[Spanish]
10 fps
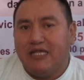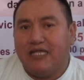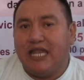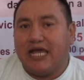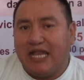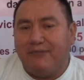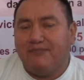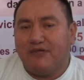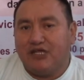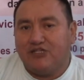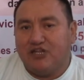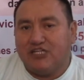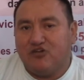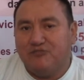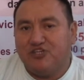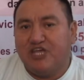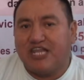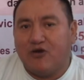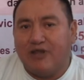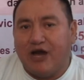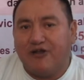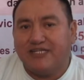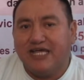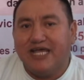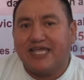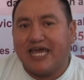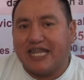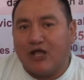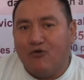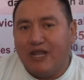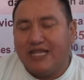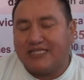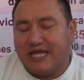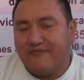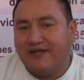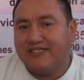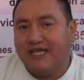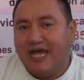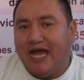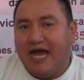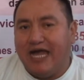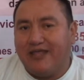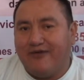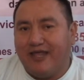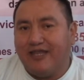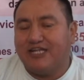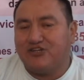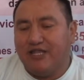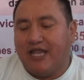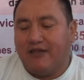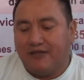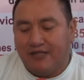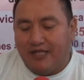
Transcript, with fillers: y la CRAP, que son las comisiones reguladoras que regulan las tarifas a nivel nacional.